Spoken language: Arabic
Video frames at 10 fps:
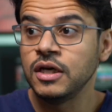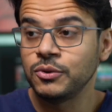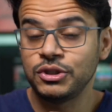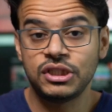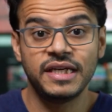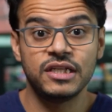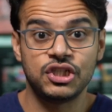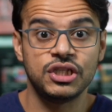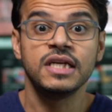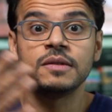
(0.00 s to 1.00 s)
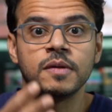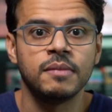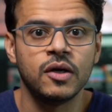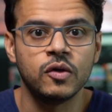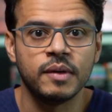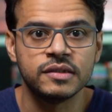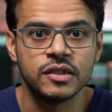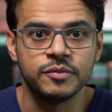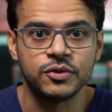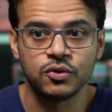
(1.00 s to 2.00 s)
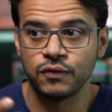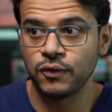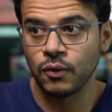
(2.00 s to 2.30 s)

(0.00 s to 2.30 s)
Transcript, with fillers: والشيء الجديد من المعلومات اللي بتشوفوه